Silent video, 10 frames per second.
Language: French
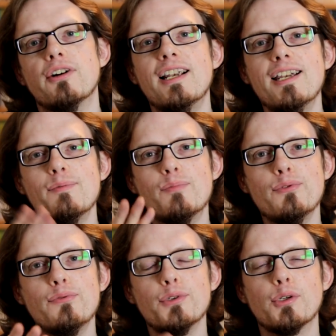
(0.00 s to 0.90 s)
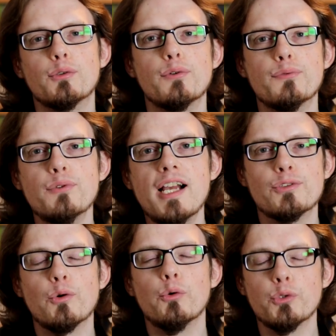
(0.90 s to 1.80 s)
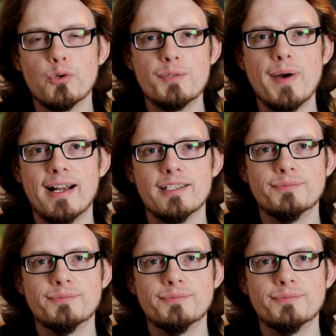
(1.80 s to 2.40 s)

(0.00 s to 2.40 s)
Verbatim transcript: les plus vieux d'entre vous sauront de quoi je parle.